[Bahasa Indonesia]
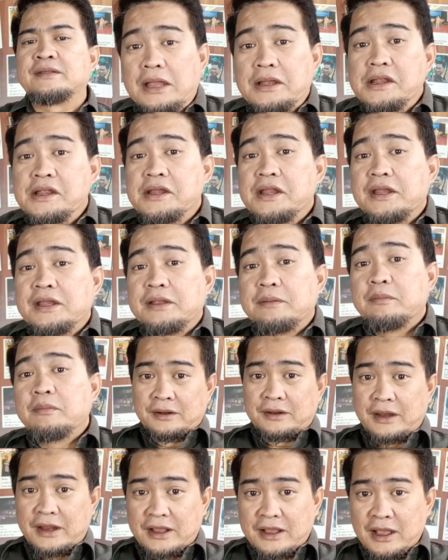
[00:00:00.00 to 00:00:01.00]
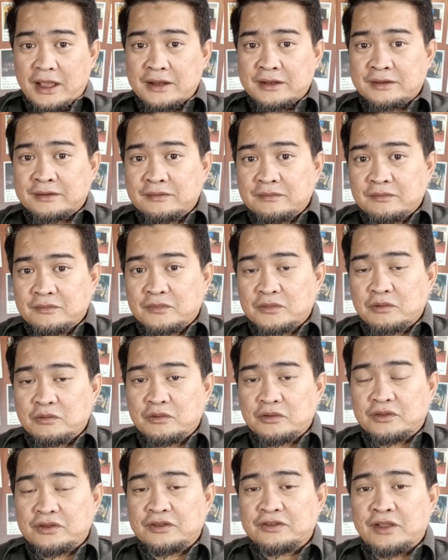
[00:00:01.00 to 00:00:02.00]
Ada dari rekan
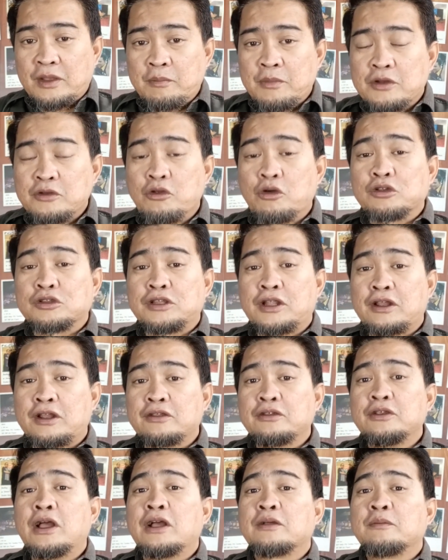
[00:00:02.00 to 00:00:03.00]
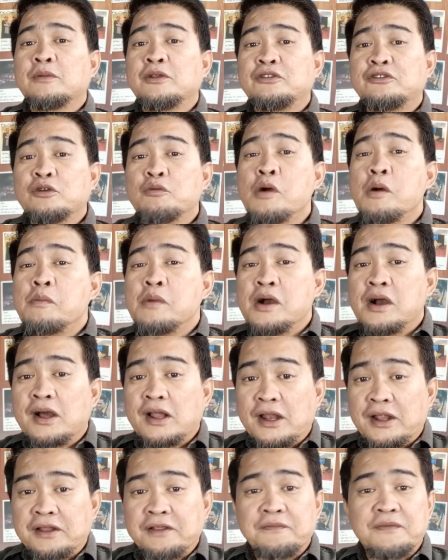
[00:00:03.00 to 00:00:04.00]
sesama dokter yang mencoba
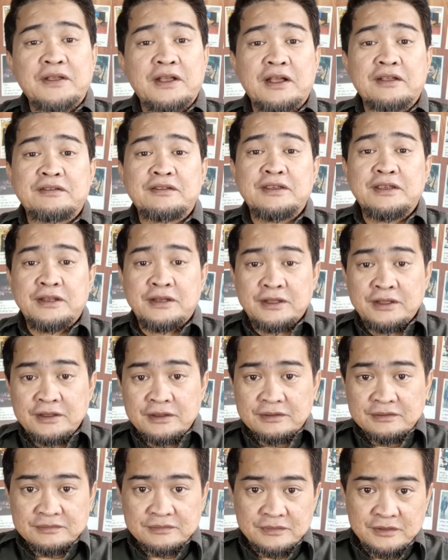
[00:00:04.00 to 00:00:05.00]
mengklarifikasi ini